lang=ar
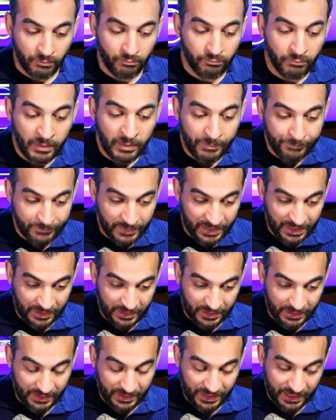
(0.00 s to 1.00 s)
مما
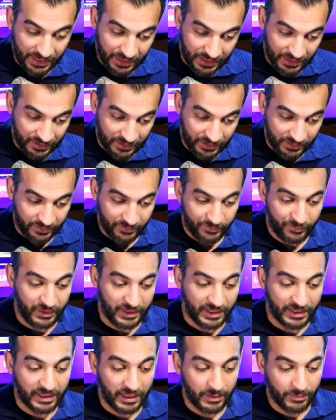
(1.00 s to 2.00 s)
جاء في
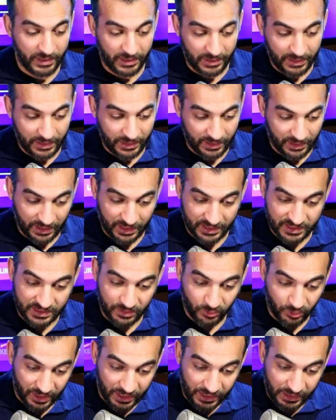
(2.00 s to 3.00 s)
كتاب الله عز
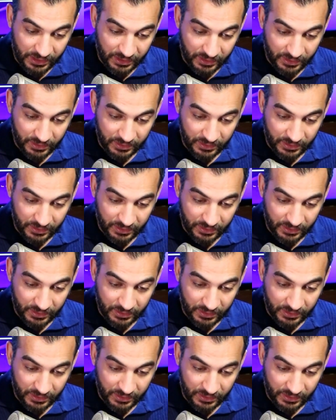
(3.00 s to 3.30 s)
وجل